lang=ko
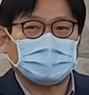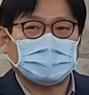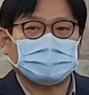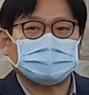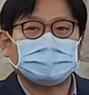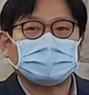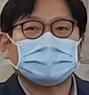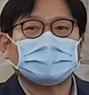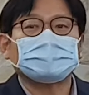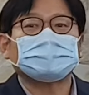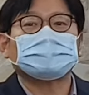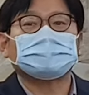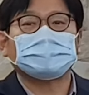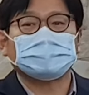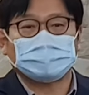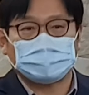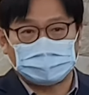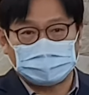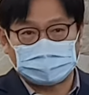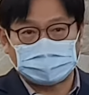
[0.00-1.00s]

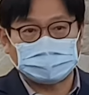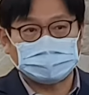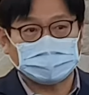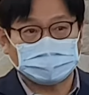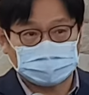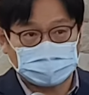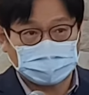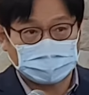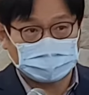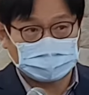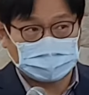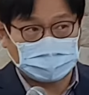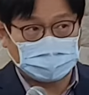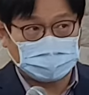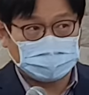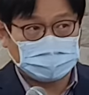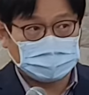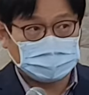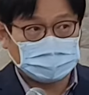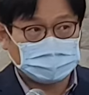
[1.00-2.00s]
아마겟돈에서 일어난다고 생각해.